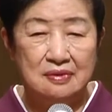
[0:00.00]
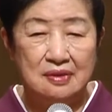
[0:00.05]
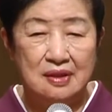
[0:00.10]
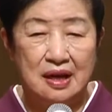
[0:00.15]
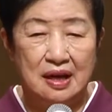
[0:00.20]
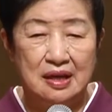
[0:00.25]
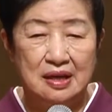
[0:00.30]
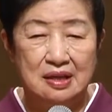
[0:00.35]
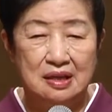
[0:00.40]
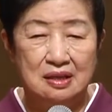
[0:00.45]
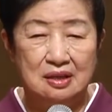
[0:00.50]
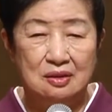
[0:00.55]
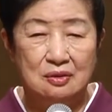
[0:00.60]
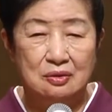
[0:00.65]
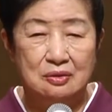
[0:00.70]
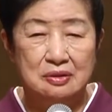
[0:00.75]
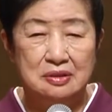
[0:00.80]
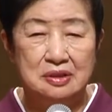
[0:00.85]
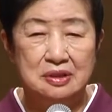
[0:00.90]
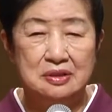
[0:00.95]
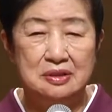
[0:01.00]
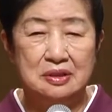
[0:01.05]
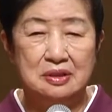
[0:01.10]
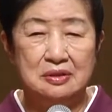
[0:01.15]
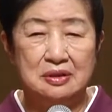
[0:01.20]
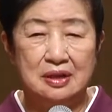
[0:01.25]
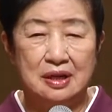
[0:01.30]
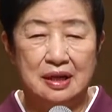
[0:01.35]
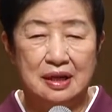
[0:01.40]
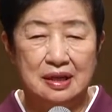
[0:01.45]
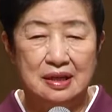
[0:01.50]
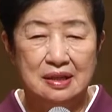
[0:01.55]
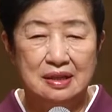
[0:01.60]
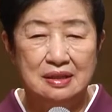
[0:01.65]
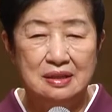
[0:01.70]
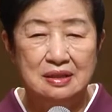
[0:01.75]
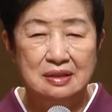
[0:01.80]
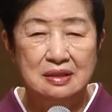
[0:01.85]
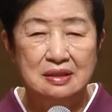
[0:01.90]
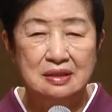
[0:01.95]
第66回
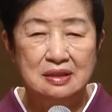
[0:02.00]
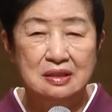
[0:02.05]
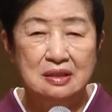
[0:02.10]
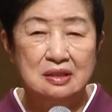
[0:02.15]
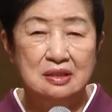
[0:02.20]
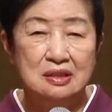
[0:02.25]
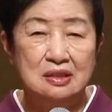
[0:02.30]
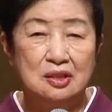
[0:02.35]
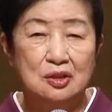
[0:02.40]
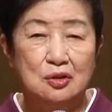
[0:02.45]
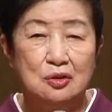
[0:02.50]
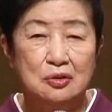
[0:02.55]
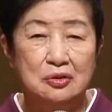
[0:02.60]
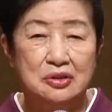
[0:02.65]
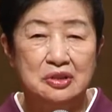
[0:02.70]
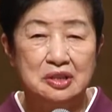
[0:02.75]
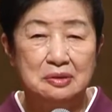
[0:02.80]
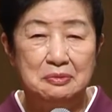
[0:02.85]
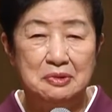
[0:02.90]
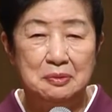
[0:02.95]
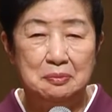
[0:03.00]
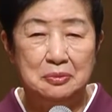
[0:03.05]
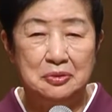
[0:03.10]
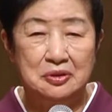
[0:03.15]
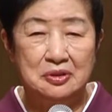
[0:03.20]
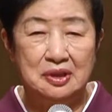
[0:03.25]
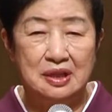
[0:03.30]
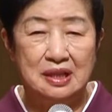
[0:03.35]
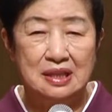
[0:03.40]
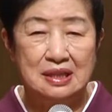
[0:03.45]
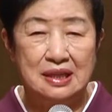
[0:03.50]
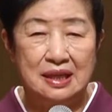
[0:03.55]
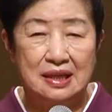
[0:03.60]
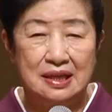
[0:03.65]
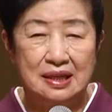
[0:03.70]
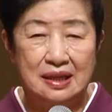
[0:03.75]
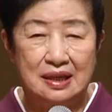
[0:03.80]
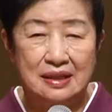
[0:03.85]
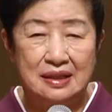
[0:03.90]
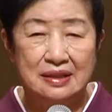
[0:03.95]
調布市民文化
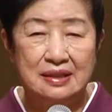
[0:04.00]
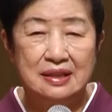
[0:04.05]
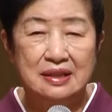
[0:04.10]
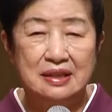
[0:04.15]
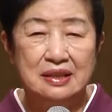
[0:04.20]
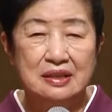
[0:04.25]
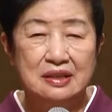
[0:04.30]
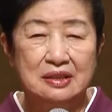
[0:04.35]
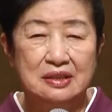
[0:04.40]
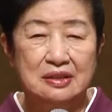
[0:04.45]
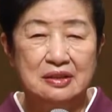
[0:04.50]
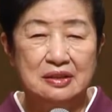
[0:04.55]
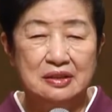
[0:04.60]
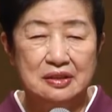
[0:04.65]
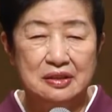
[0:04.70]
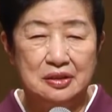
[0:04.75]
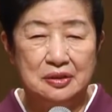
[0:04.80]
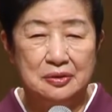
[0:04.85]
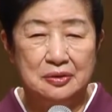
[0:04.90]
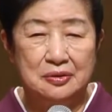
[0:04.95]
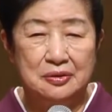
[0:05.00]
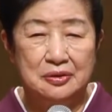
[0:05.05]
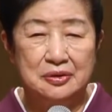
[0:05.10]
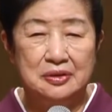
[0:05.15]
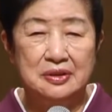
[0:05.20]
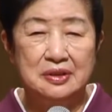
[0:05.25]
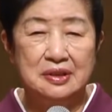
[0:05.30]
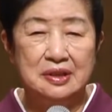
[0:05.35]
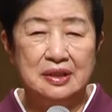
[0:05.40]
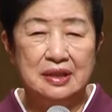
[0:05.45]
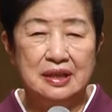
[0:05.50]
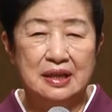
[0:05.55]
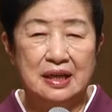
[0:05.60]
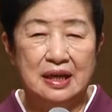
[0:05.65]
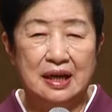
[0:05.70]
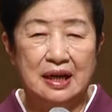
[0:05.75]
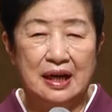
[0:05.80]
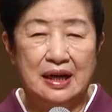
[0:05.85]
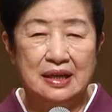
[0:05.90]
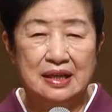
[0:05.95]
祭が今日
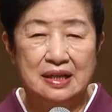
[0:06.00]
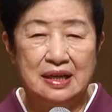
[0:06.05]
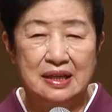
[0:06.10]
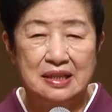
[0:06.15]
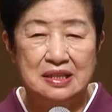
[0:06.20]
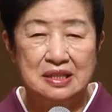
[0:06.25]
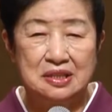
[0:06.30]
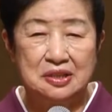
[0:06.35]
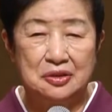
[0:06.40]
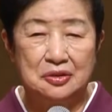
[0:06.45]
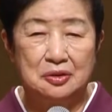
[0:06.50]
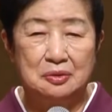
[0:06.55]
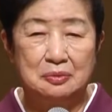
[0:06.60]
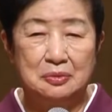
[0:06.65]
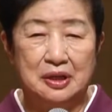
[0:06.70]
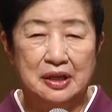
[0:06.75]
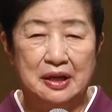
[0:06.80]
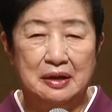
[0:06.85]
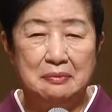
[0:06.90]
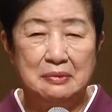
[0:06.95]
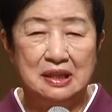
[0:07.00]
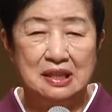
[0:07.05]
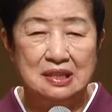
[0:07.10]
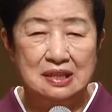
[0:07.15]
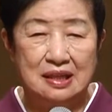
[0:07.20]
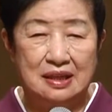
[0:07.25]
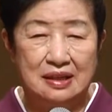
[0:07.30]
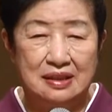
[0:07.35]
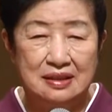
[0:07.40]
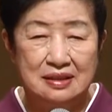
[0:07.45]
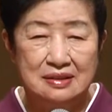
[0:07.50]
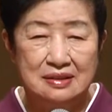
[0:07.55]
開会式を迎えました